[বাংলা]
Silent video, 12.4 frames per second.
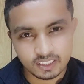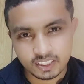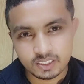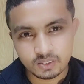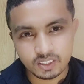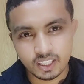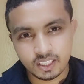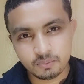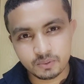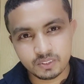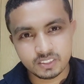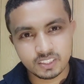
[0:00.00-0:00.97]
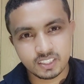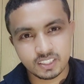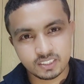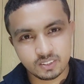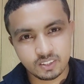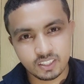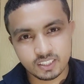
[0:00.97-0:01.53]
কিছু টাকার প্রয়োজন যে
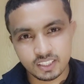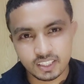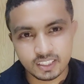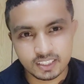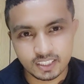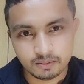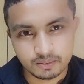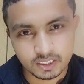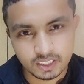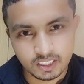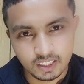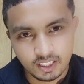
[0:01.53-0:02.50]
অনলাইন থেকে ইনকাম করতে